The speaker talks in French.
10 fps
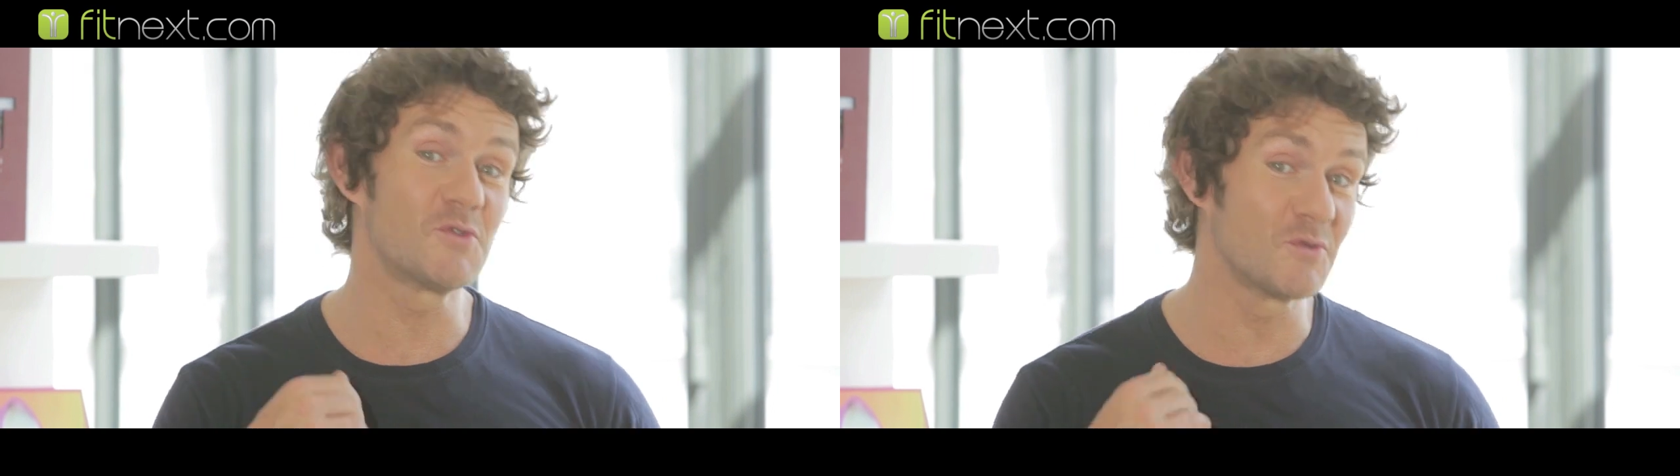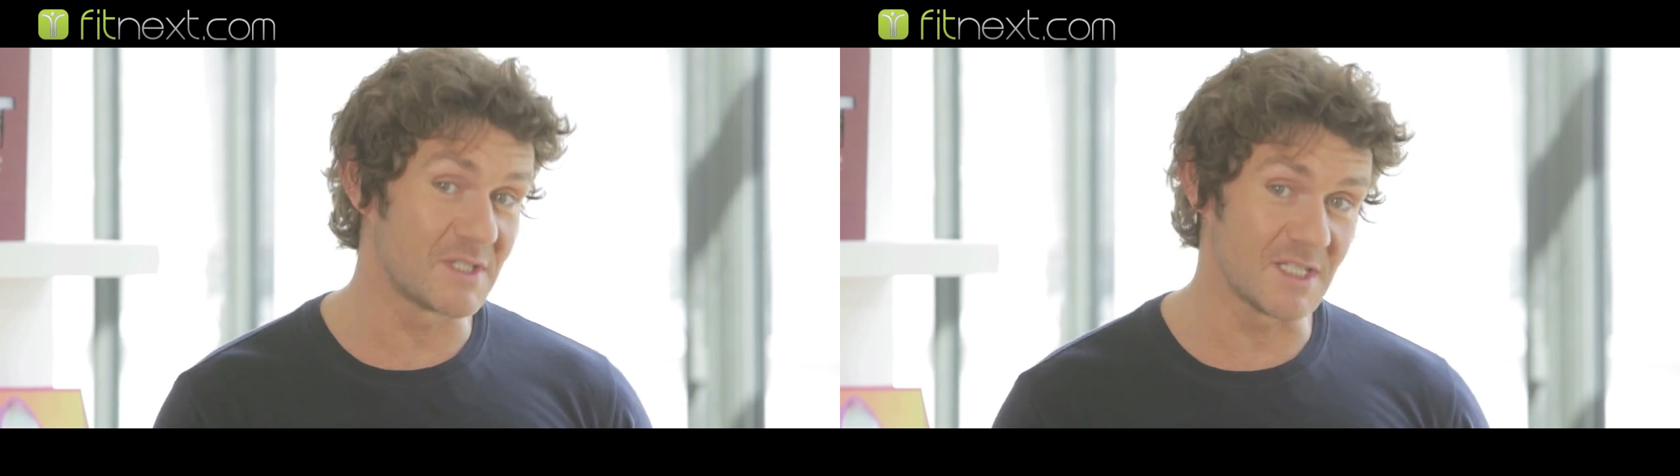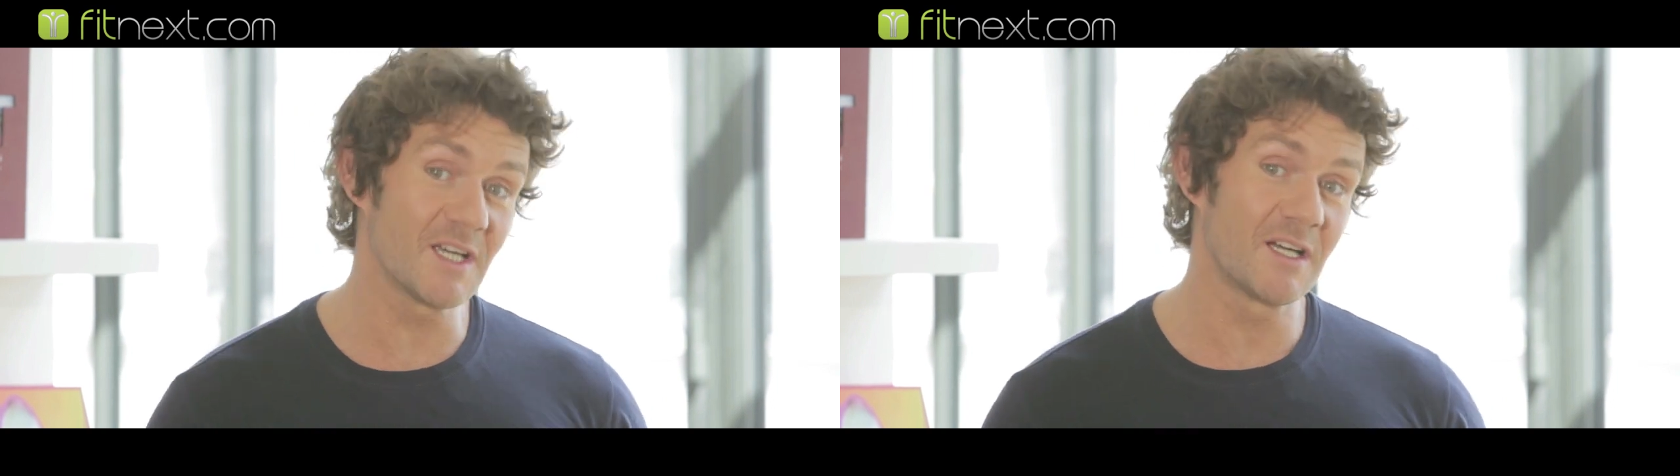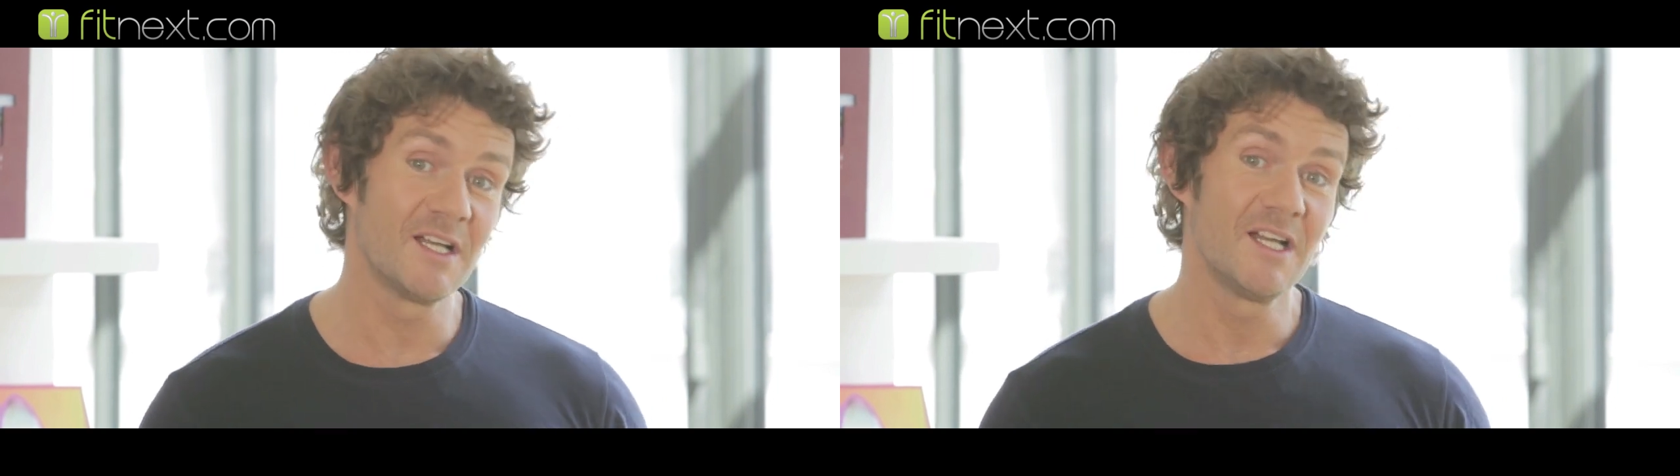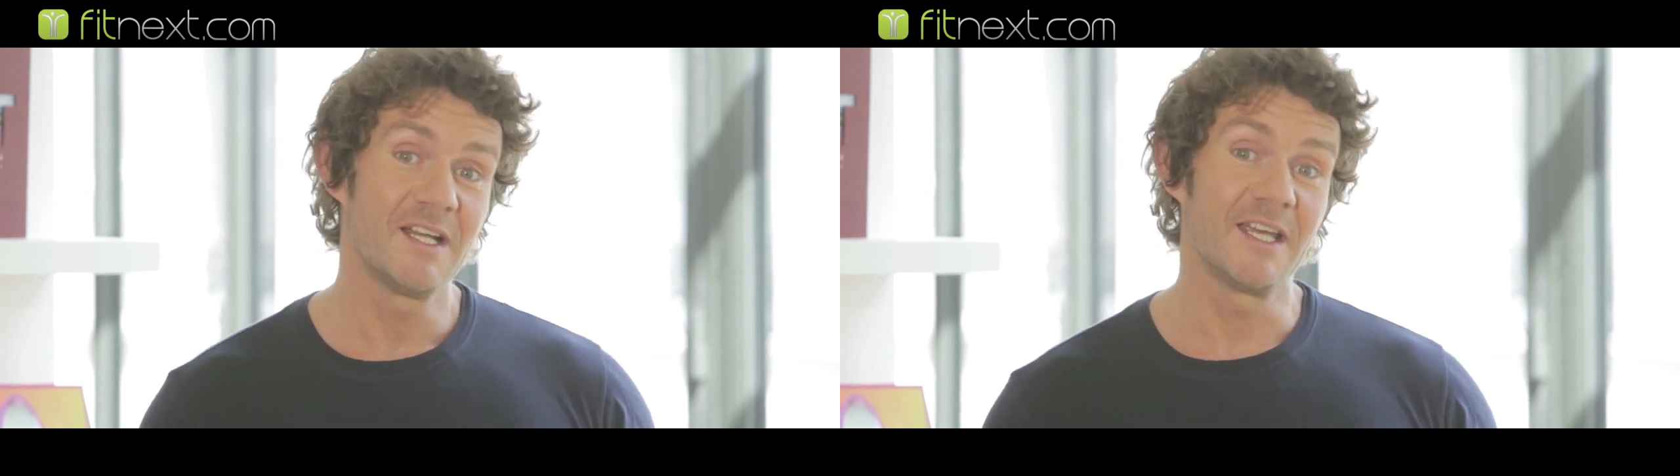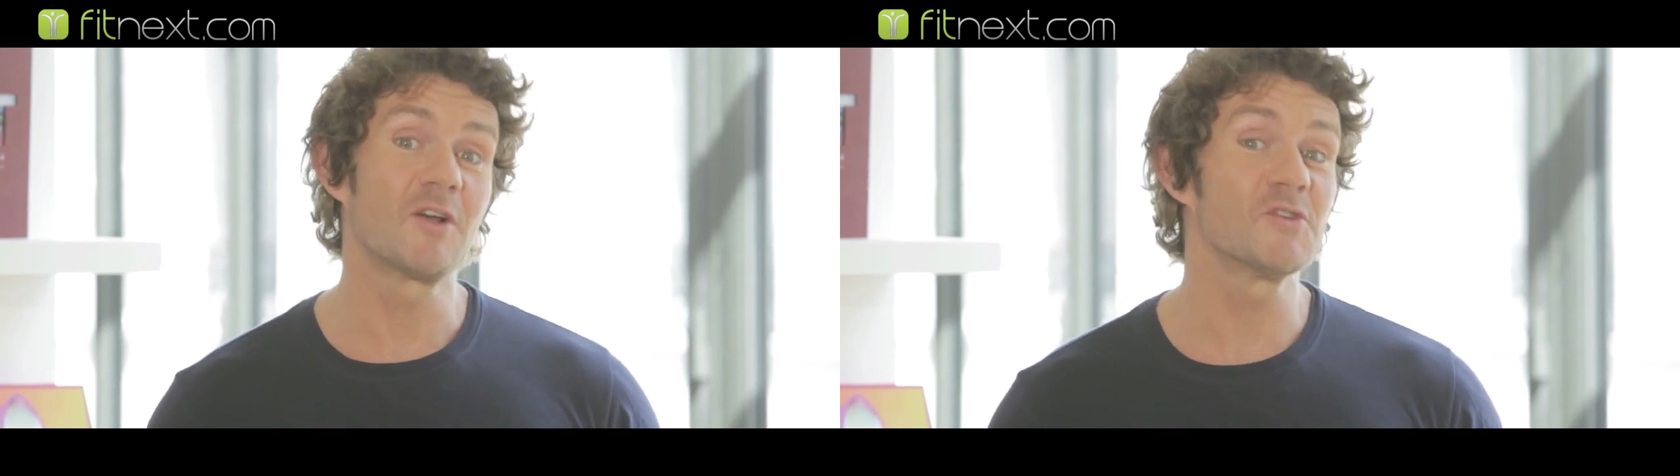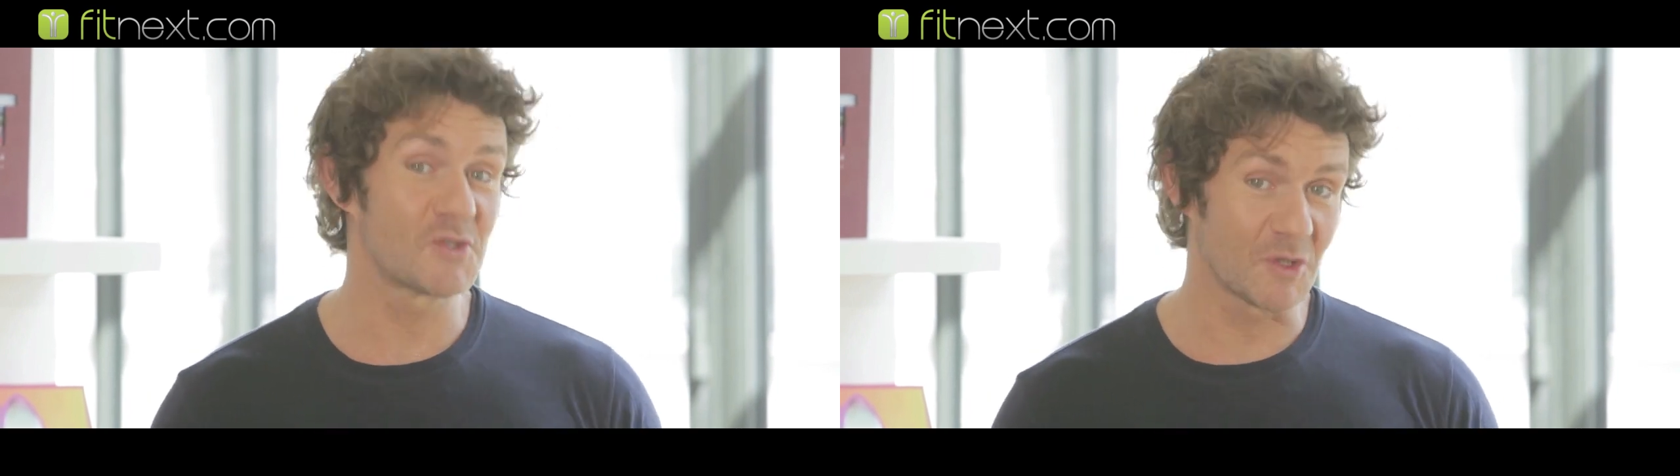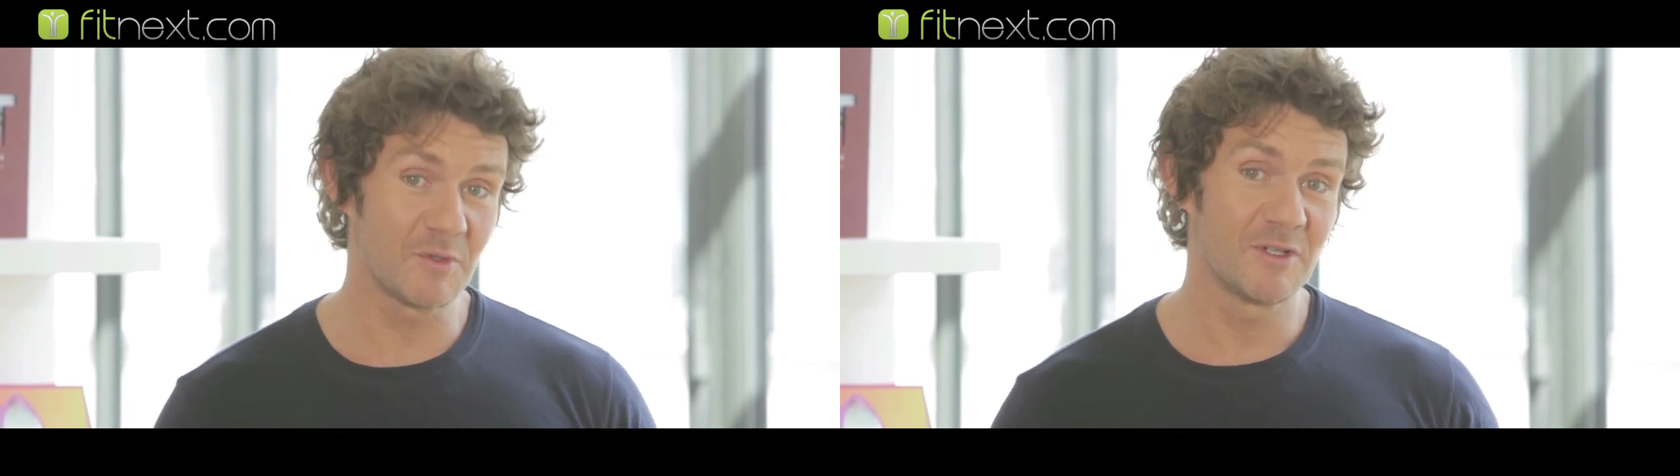soutenir et
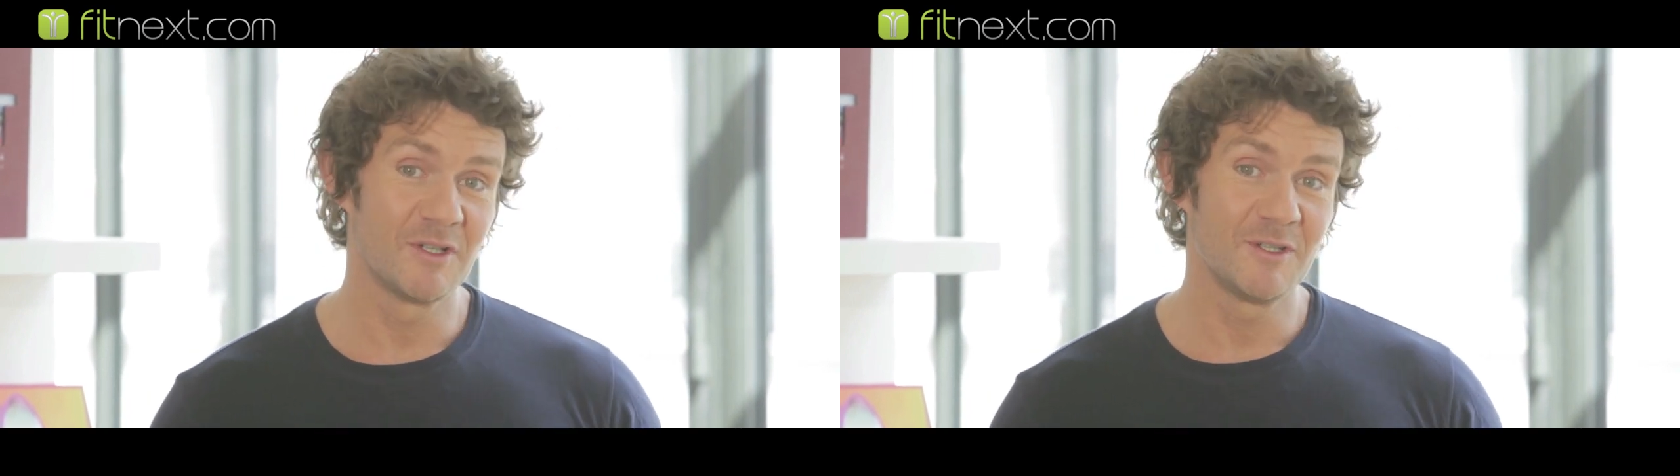qu'ensemble,